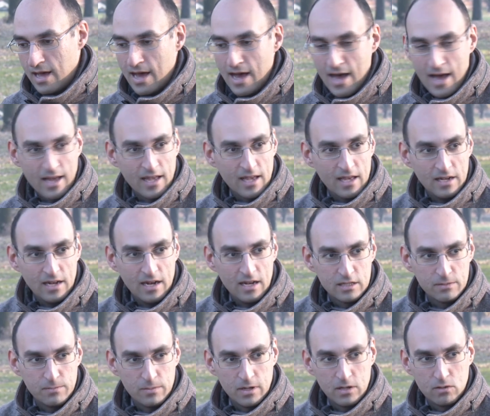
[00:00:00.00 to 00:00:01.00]
Anche nella
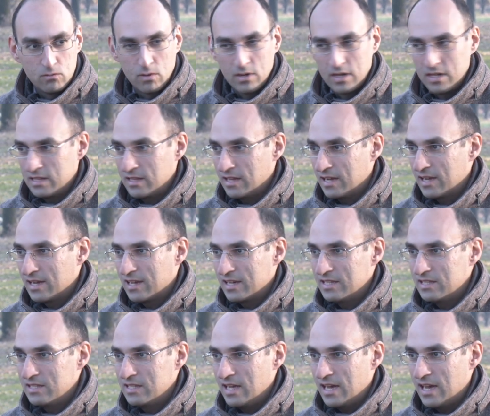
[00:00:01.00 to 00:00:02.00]
spiritualità
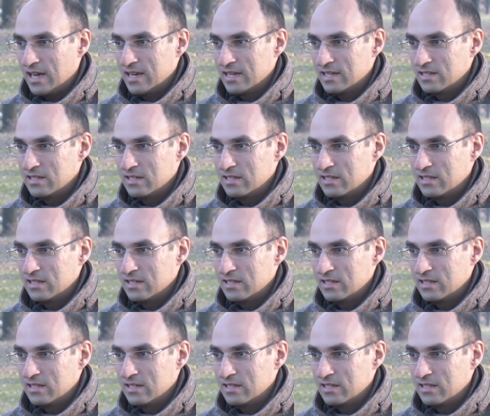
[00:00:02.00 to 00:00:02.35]
cristiana